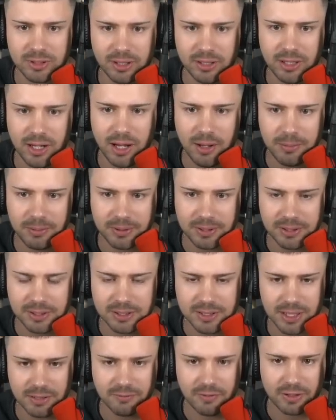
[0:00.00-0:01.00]
anhabe, kriege
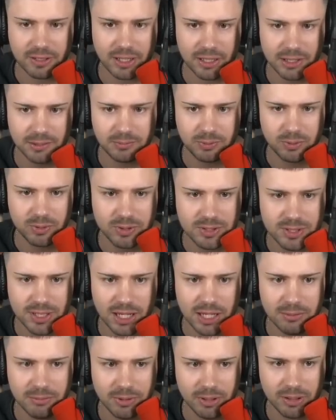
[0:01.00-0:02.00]
ich einfach keine
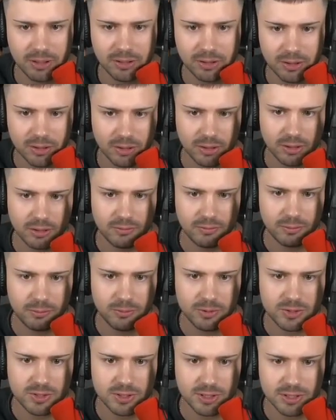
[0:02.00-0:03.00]
Polizei mehr. Wir
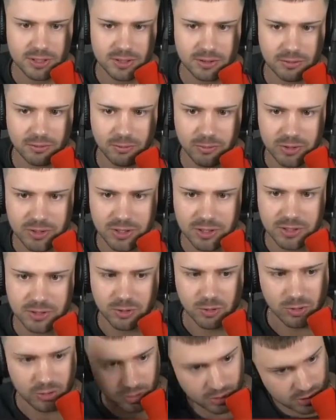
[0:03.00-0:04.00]
müssen jetzt, wir müssen jetzt
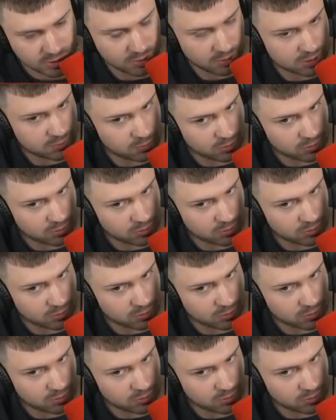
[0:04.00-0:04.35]
gucken, dass wir jetzt